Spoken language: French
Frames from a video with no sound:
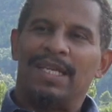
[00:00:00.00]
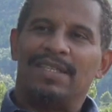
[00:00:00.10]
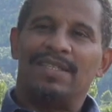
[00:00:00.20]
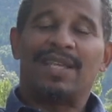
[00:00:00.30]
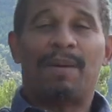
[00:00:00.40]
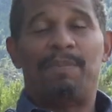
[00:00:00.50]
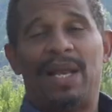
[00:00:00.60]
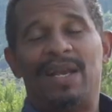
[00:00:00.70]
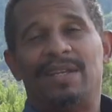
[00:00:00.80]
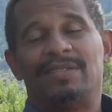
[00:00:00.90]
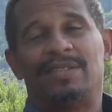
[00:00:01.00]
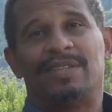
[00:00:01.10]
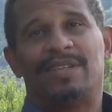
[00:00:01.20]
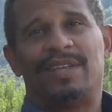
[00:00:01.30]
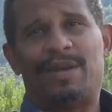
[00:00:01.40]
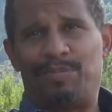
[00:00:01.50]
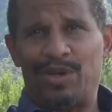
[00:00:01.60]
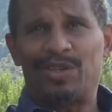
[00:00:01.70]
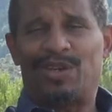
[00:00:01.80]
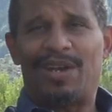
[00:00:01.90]
qui s'appelle la
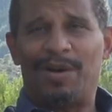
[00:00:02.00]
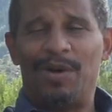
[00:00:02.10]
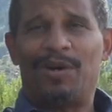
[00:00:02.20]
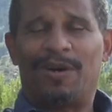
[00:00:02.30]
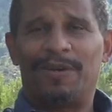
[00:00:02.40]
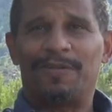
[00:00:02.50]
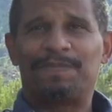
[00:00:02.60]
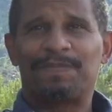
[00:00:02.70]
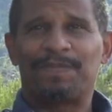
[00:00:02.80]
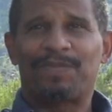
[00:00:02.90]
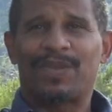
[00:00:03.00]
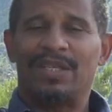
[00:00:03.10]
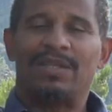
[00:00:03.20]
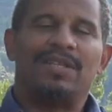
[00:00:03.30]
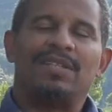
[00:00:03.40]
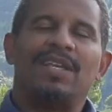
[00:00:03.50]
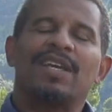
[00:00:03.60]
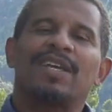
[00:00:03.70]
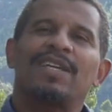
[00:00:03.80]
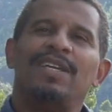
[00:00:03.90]
peur de la mort. C'est
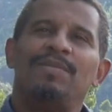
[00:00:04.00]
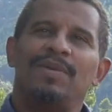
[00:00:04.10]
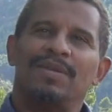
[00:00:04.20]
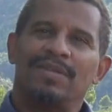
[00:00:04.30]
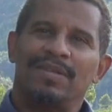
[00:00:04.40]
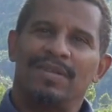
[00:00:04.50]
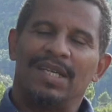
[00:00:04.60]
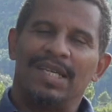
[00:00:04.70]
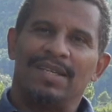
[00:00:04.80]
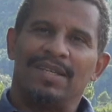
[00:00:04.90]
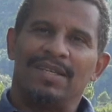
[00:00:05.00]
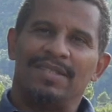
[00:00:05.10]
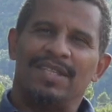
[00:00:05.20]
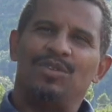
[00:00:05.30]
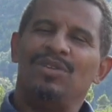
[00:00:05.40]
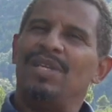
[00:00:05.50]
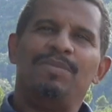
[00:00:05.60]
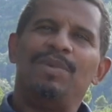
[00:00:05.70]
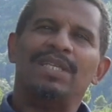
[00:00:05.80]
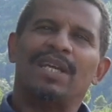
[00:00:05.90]
terrible. C'est d'une
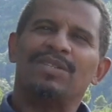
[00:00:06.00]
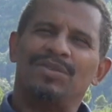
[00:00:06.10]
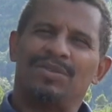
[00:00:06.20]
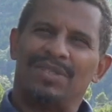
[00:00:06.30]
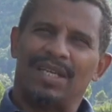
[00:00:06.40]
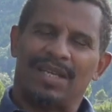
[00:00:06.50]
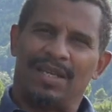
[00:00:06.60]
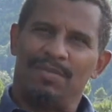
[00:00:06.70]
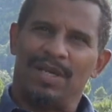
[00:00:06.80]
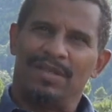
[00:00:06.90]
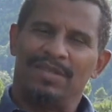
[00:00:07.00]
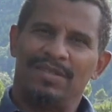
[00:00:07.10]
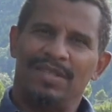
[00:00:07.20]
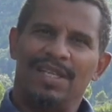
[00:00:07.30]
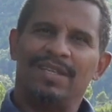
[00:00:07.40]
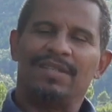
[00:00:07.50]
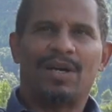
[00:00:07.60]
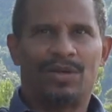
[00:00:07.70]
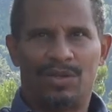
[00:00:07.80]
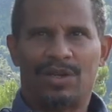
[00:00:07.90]
limitation terrible. Il est
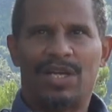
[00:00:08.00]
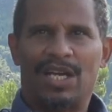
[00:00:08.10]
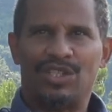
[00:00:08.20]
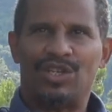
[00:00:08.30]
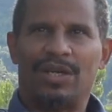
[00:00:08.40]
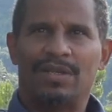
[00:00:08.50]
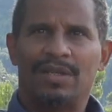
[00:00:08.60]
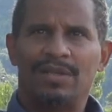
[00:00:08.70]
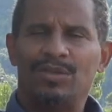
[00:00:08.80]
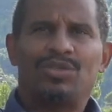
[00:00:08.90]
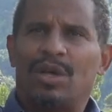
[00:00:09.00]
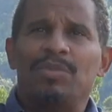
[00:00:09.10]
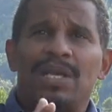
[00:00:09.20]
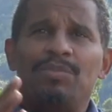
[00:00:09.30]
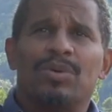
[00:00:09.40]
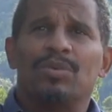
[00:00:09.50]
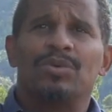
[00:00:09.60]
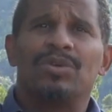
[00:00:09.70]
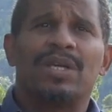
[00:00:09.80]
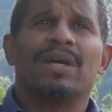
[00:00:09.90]
temps de réagir. Nous sommes nés pour
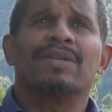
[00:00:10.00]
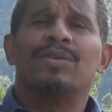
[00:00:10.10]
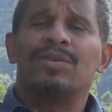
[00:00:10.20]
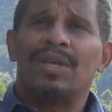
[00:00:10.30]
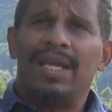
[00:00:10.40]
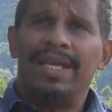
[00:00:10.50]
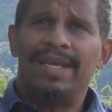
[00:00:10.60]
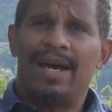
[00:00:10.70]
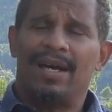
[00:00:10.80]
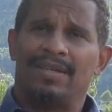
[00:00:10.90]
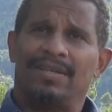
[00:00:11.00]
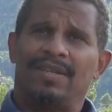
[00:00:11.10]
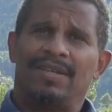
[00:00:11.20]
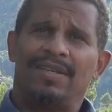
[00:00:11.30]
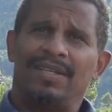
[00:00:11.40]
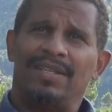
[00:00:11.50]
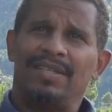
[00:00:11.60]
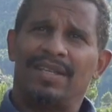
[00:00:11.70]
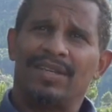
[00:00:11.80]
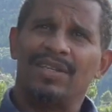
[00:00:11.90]
mourir, donc, et eh, les gars,
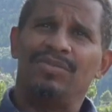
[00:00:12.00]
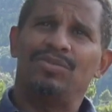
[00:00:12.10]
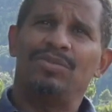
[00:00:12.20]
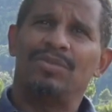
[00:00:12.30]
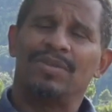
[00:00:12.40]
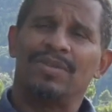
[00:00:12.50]
détendez-vous.